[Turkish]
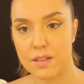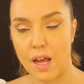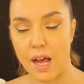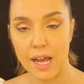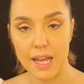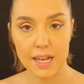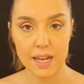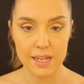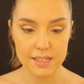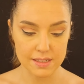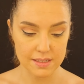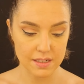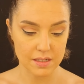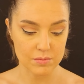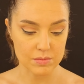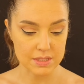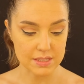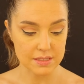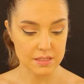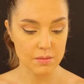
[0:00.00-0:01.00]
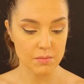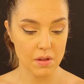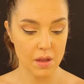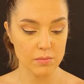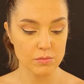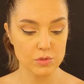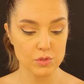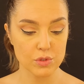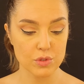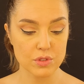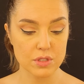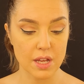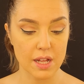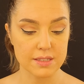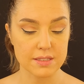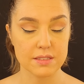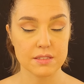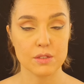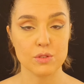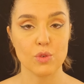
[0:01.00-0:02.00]
Eyelinerlarımız tamam. Göz
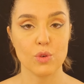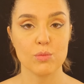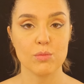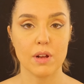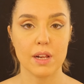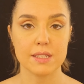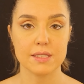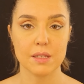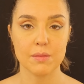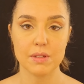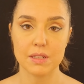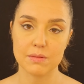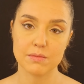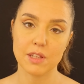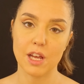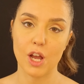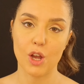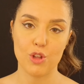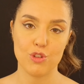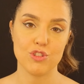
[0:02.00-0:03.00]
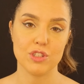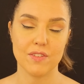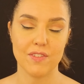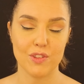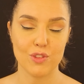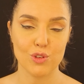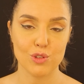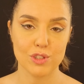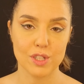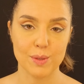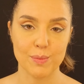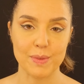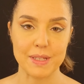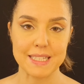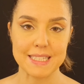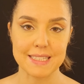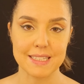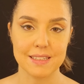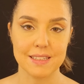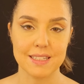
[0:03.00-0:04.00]
altına normalde benim daha önceki videolarımı
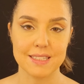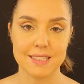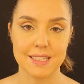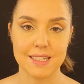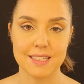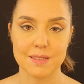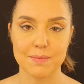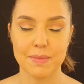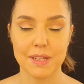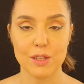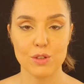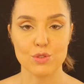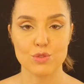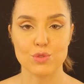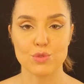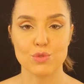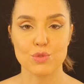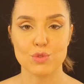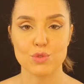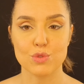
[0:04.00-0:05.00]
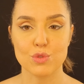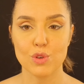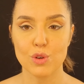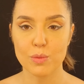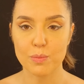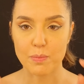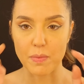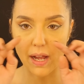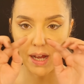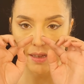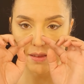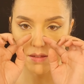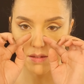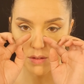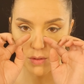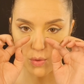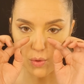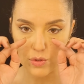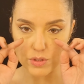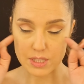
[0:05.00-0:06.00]
izlediyseniz biliyorsunuzdur. Ben
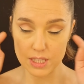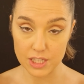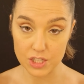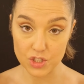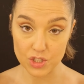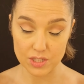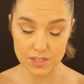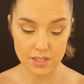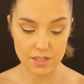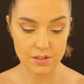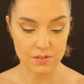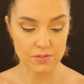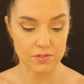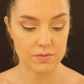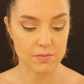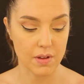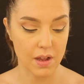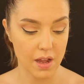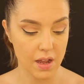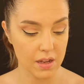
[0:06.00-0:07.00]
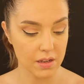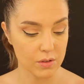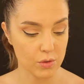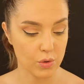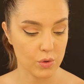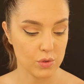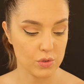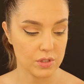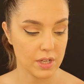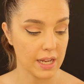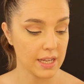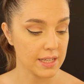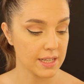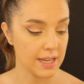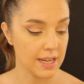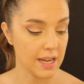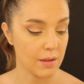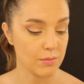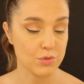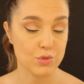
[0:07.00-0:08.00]
göz iç tarafıma koyu renk
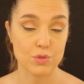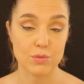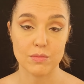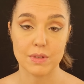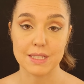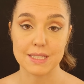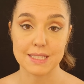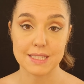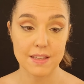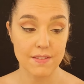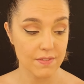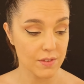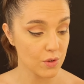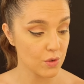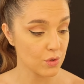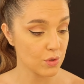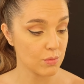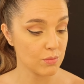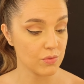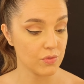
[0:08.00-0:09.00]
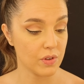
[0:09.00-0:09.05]
kalem sürmeyi seviyorum.